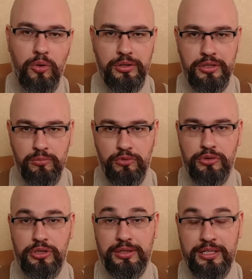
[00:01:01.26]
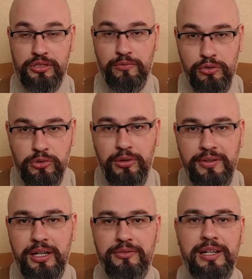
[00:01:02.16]
не может даже в
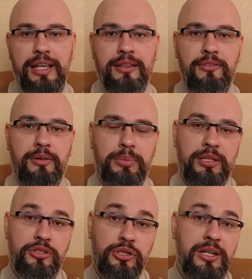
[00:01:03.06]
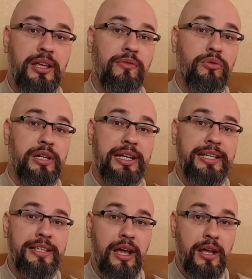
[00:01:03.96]
условиях военного положения в
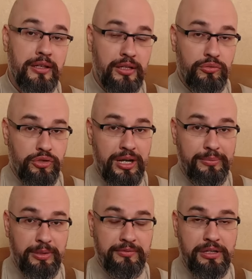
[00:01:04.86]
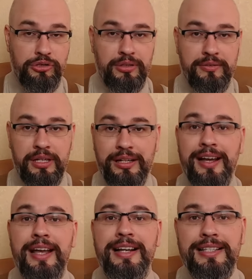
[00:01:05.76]
Украине нарушать права человека.
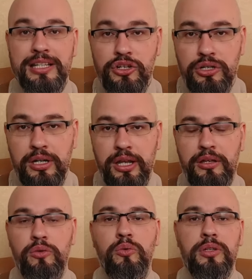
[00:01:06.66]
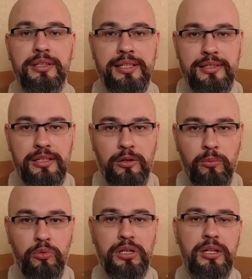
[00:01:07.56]
К сожалению, до сих
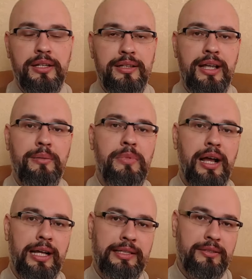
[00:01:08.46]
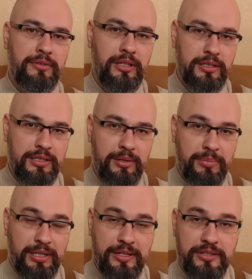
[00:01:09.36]
пор нам этого не
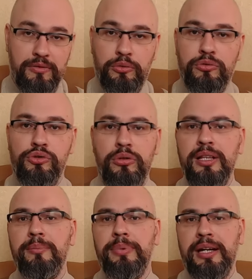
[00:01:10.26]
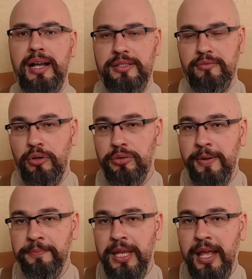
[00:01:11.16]
показывают. Но что нам показывают?
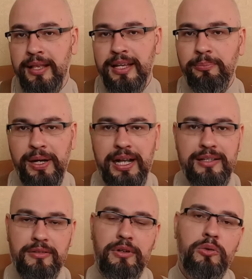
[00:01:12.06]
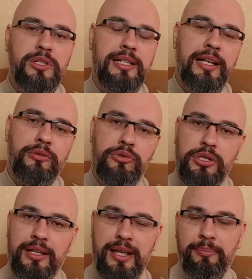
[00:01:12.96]
Нам показывают
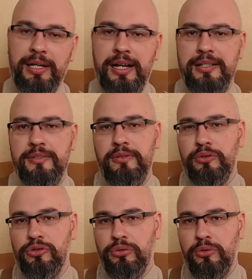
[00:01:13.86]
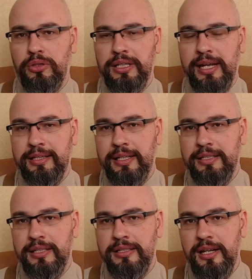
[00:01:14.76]
следующее. Нам показывают, что на этой
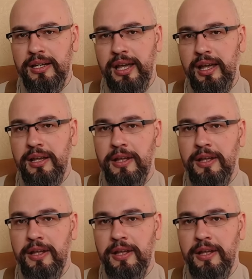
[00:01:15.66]
неделе